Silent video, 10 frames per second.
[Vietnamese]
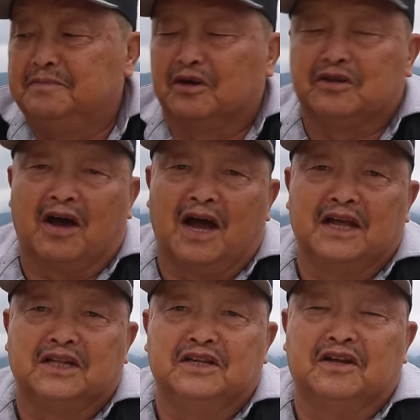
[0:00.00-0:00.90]
mà ta
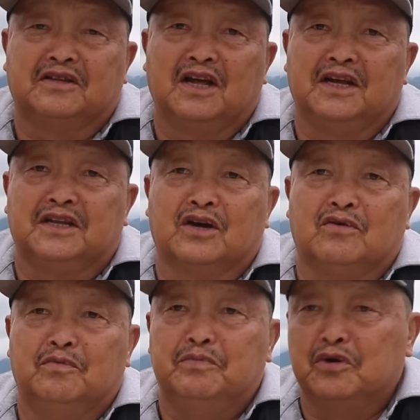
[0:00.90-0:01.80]
cái tiến cả cái thứ chỉ
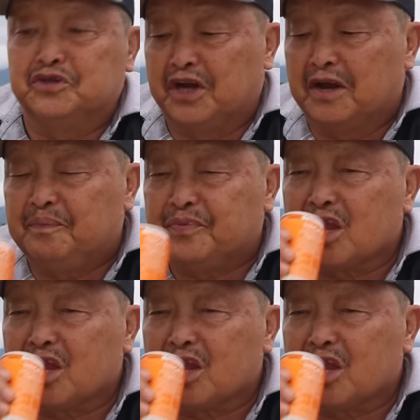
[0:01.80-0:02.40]
thì một bố chế